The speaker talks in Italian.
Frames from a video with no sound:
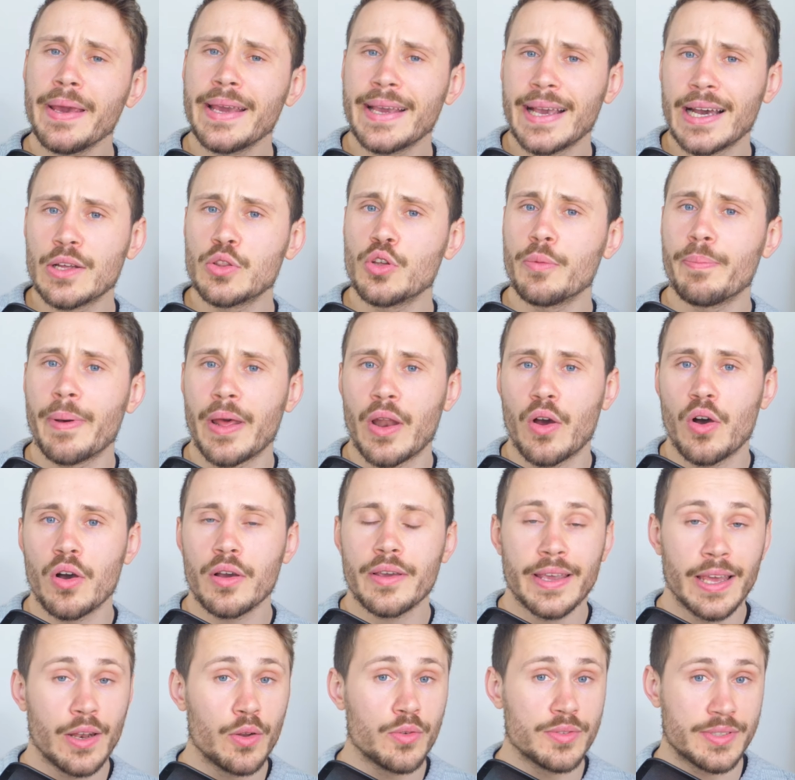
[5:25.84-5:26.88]
Peccato però
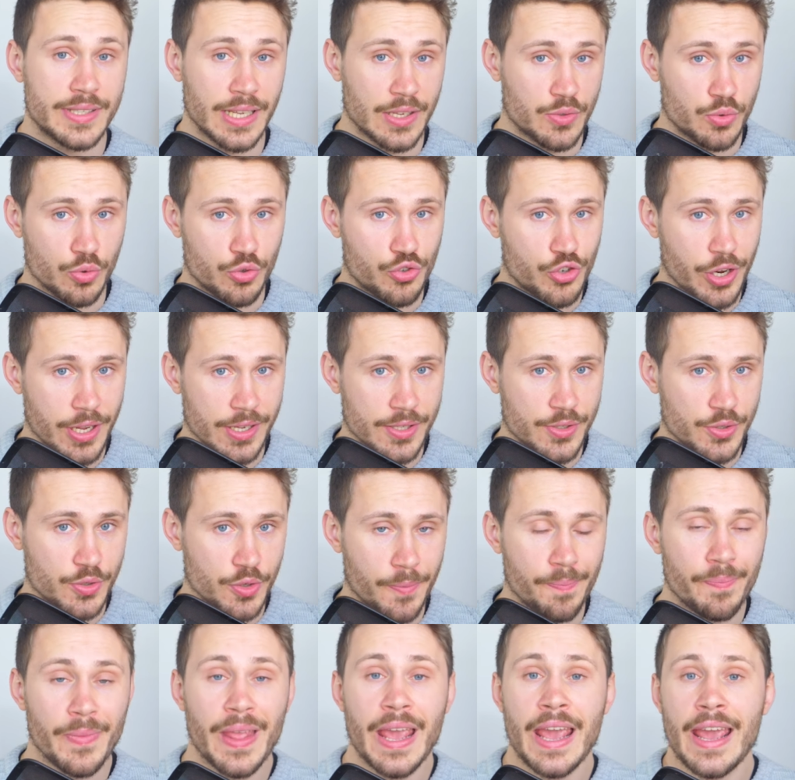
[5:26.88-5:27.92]
che non sia
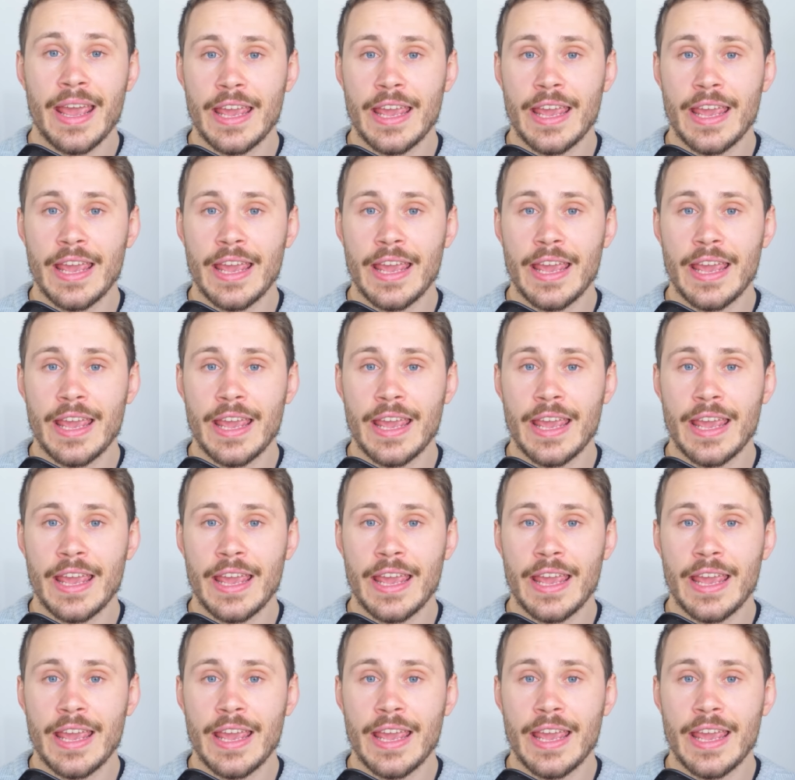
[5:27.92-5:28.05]
successo.